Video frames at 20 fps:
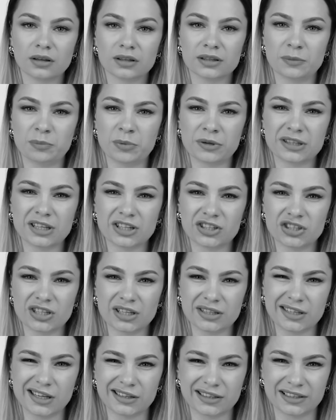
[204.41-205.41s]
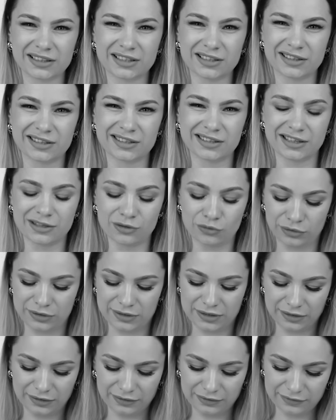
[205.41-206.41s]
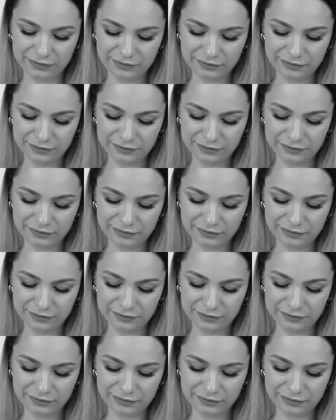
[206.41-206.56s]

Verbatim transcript: Теперь даже насадка не достается.